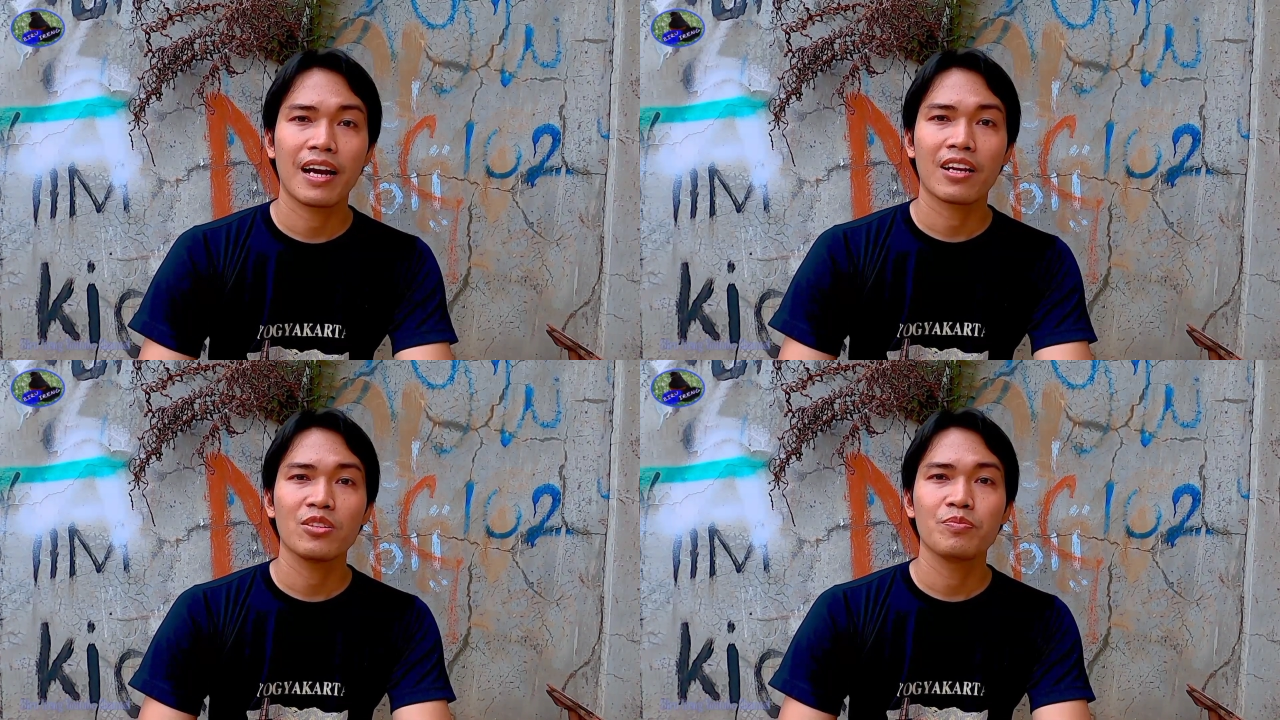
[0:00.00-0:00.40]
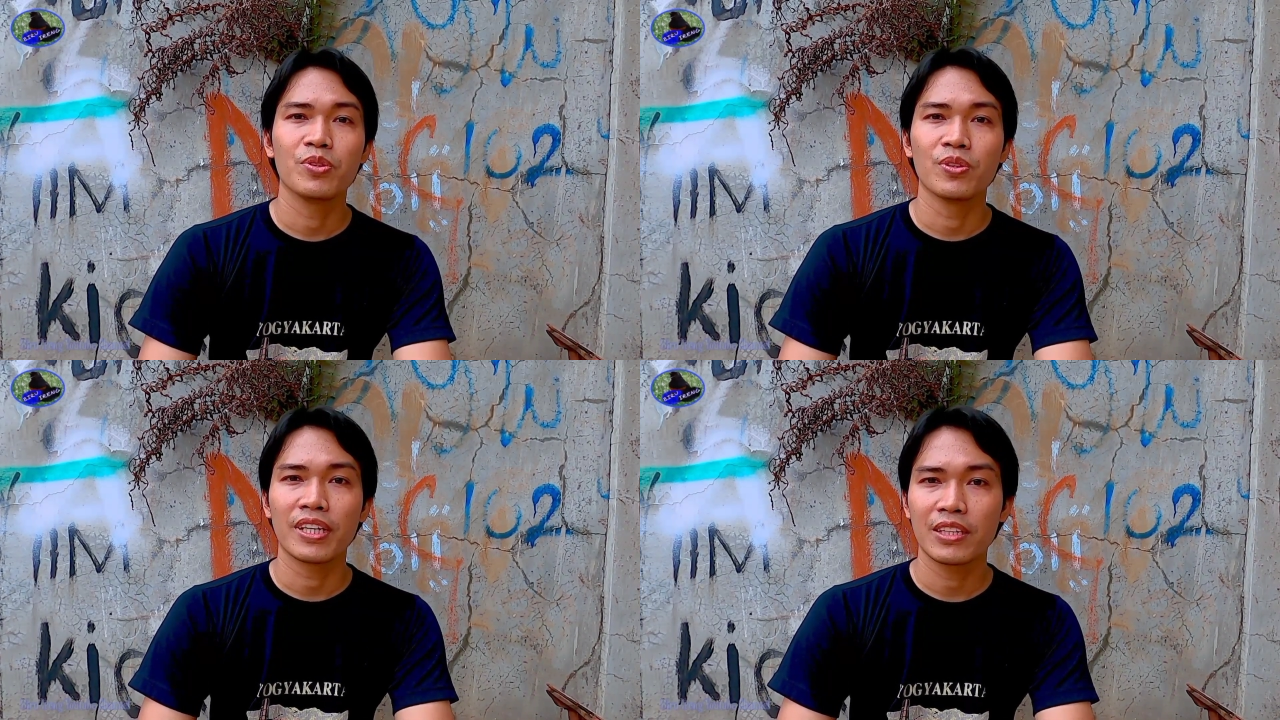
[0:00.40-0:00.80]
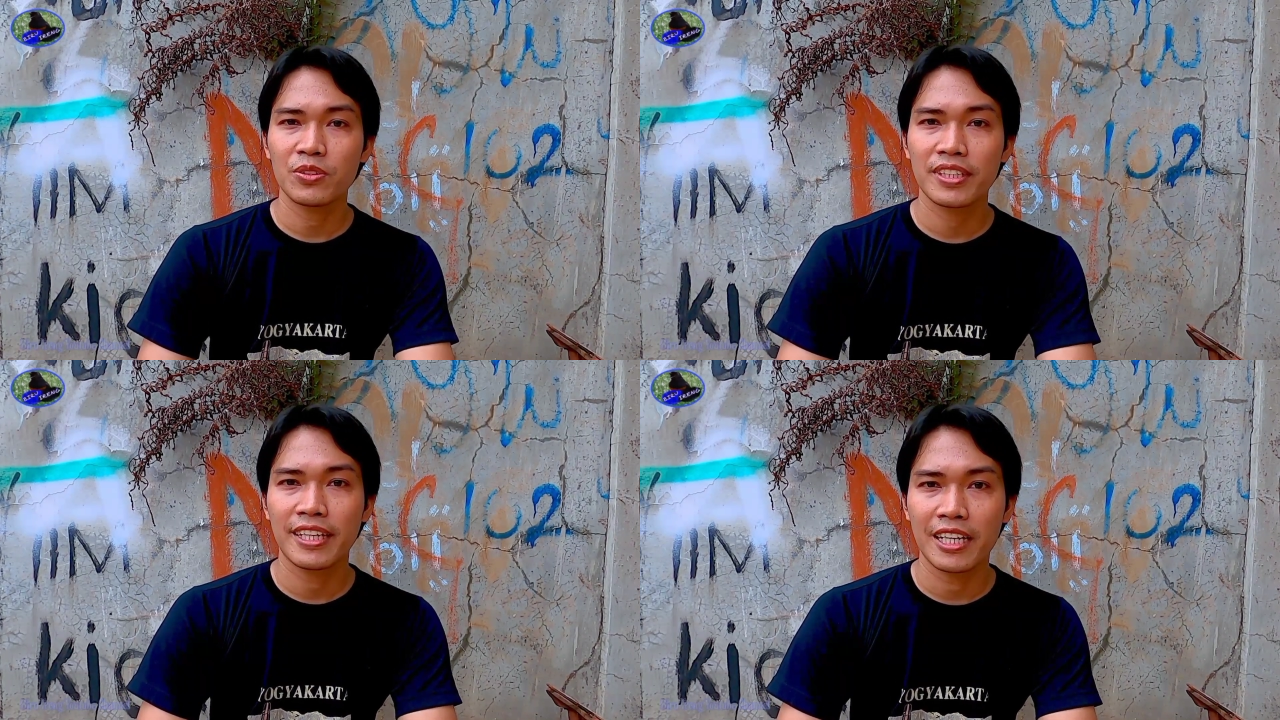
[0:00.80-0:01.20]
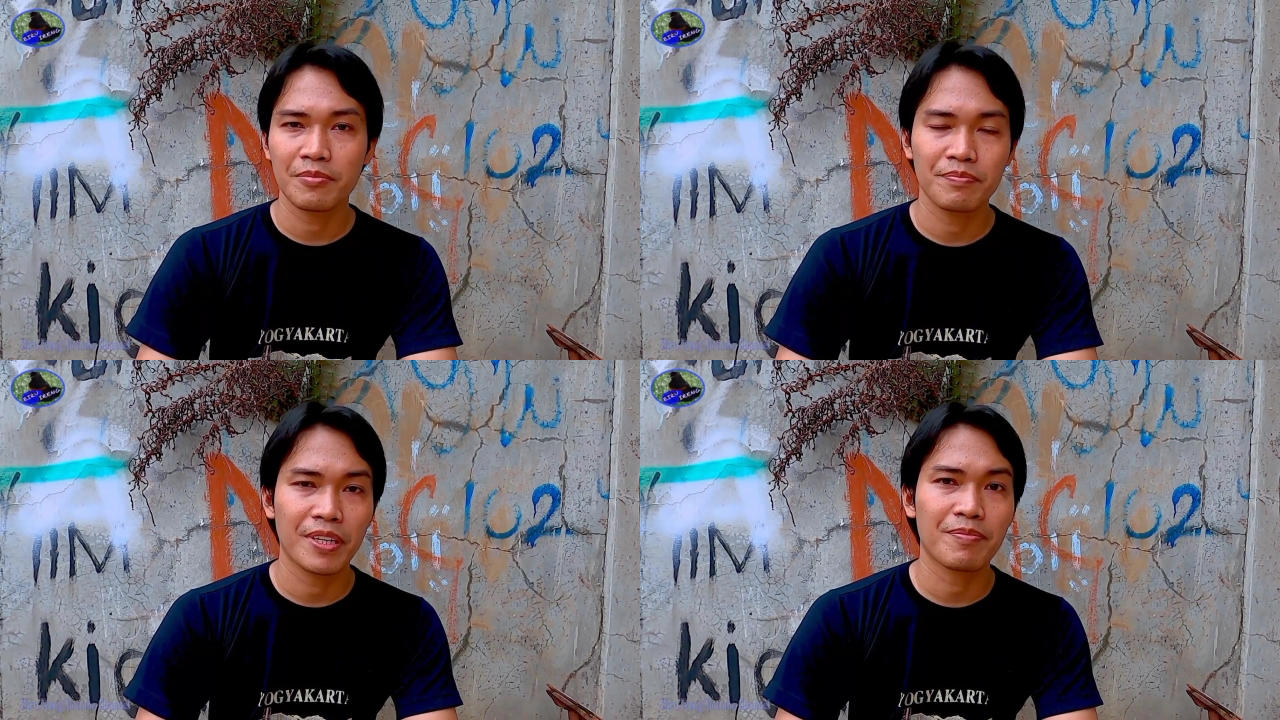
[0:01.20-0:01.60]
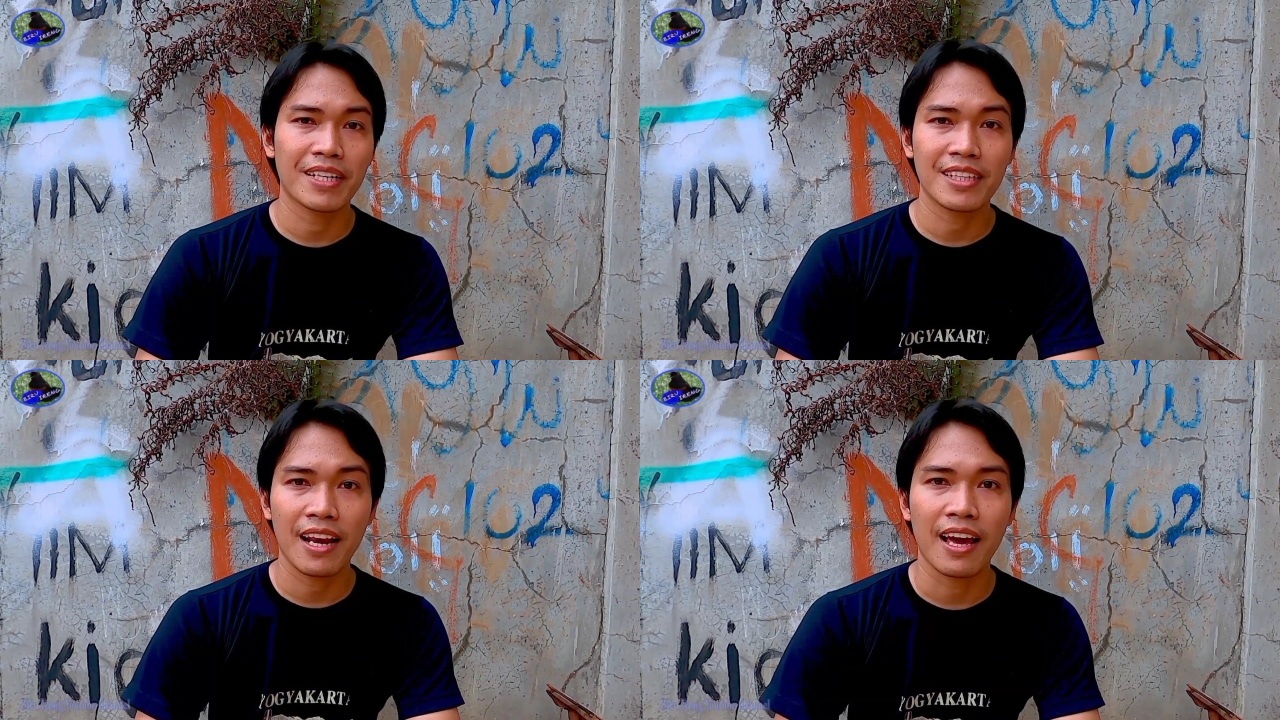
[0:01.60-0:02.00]
kalau burung itu sedang
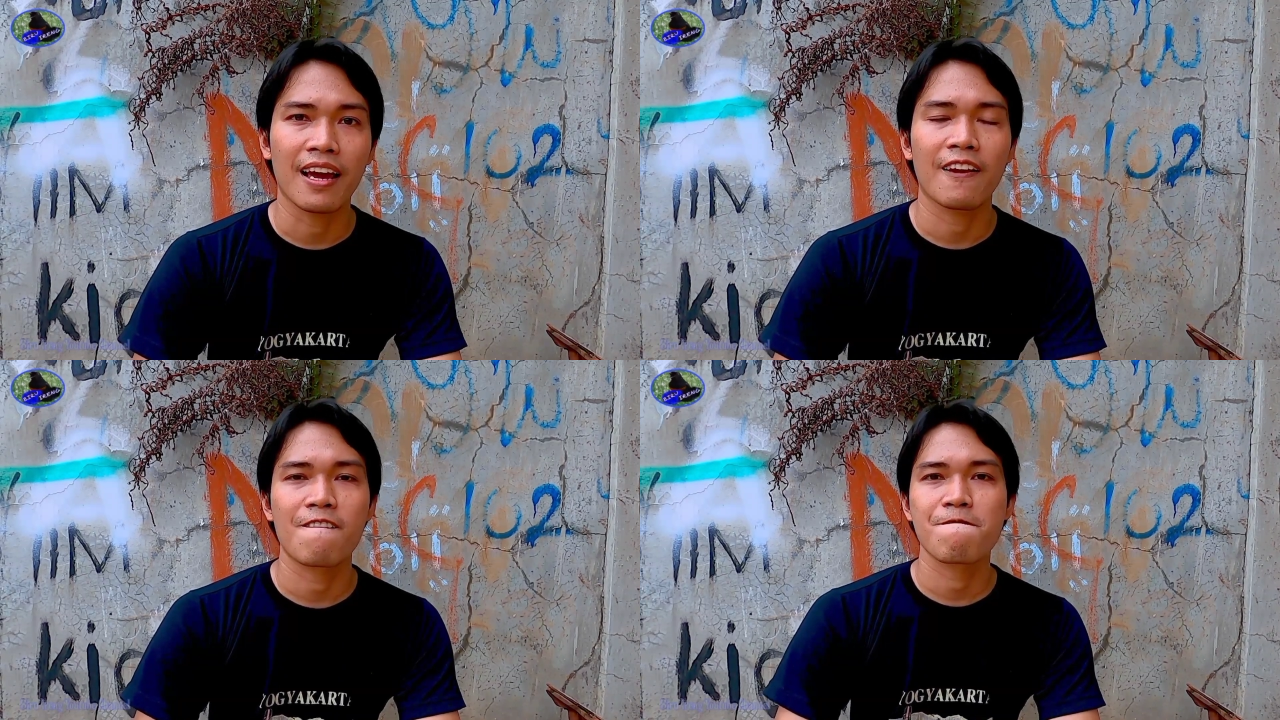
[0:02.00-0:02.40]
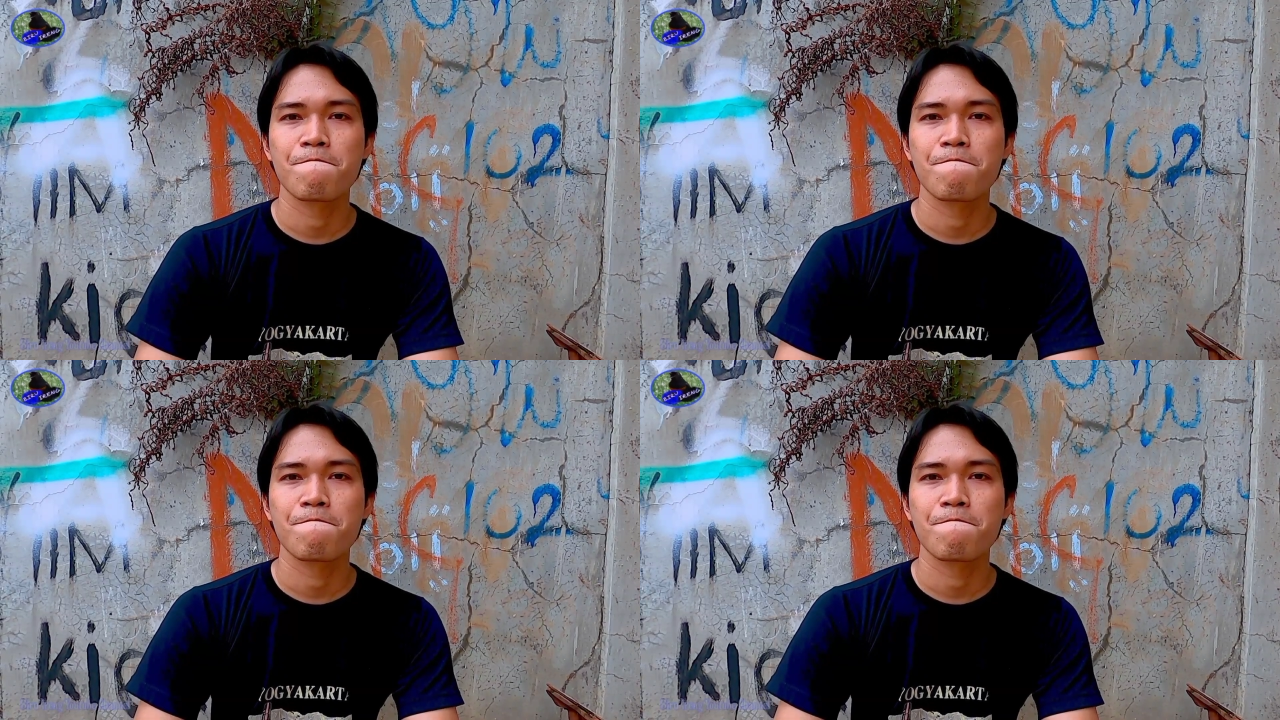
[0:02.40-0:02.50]
bermasalah